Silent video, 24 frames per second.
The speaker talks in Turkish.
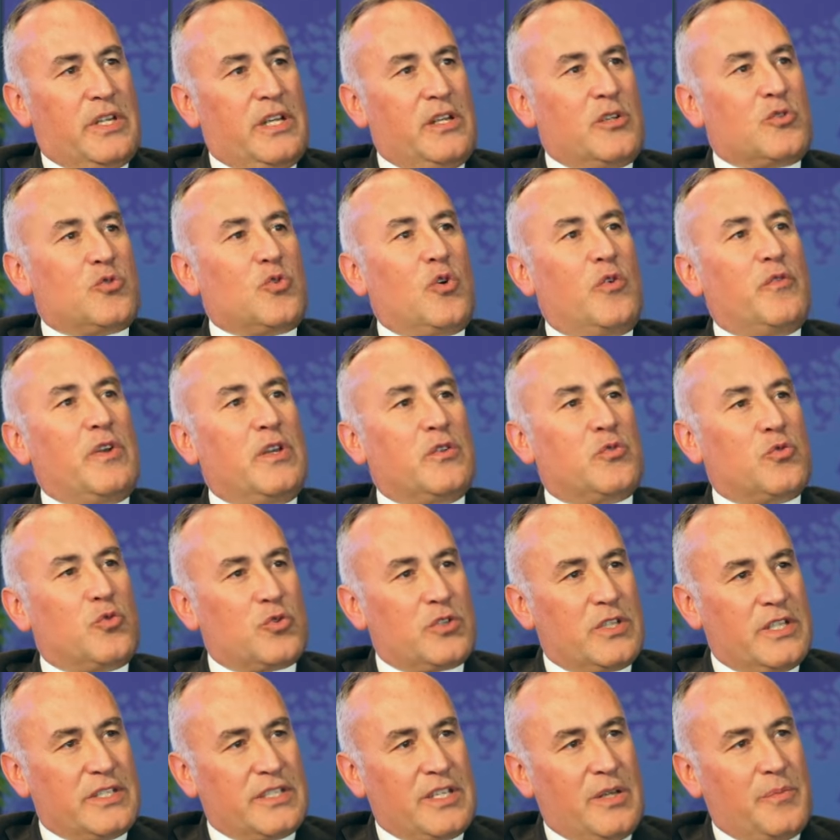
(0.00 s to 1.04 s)
Gene Sovyet
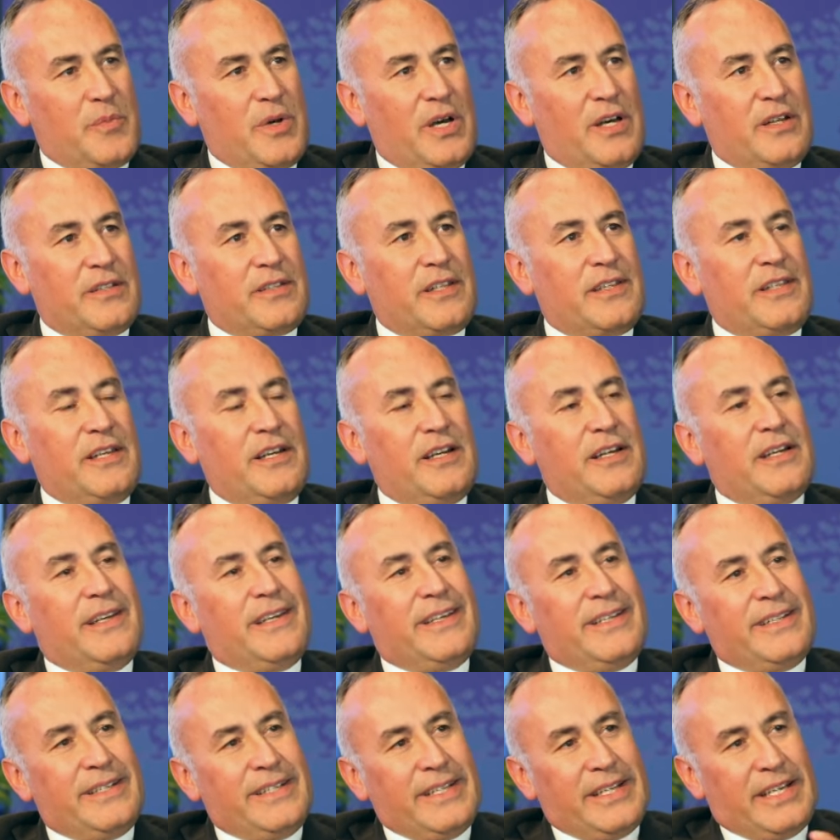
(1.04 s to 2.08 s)
Rusya zamanında da
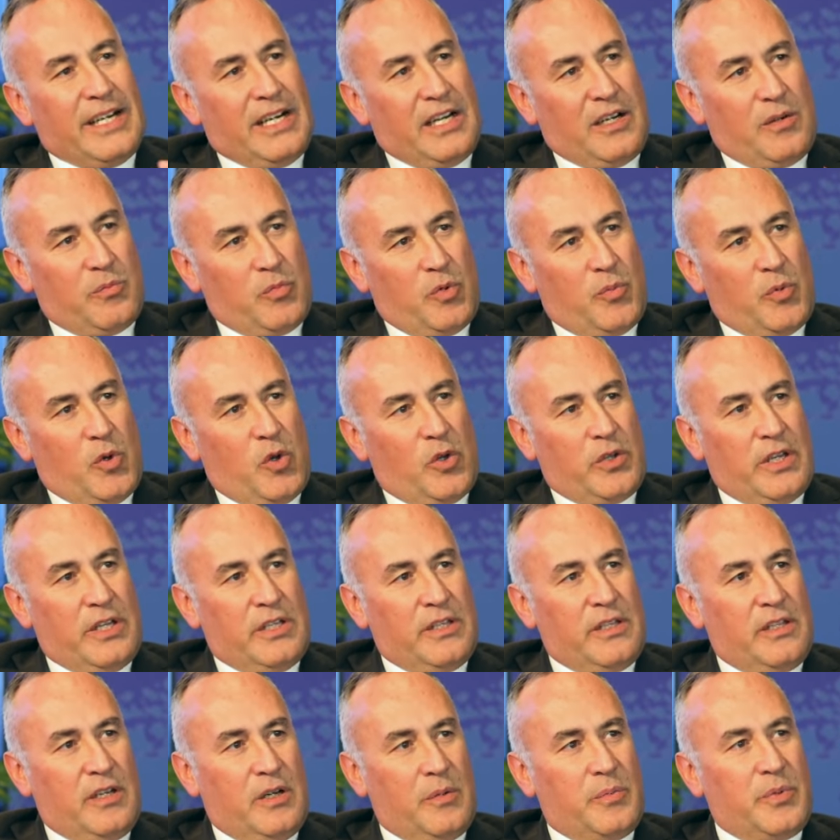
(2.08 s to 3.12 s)
Riga bu
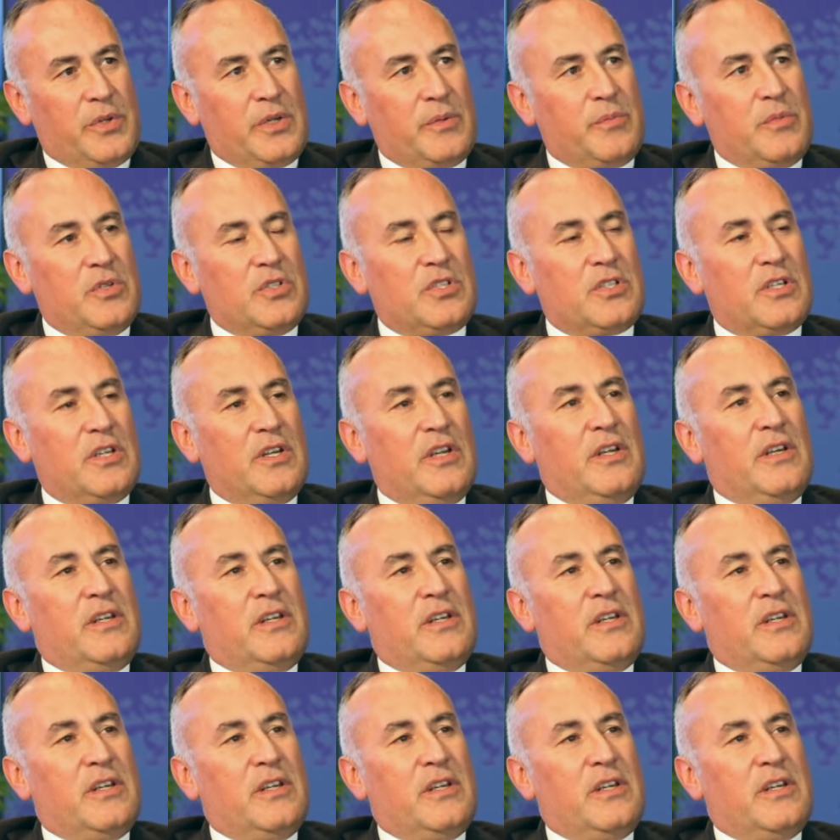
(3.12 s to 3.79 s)
bölgenin hub'ıymış.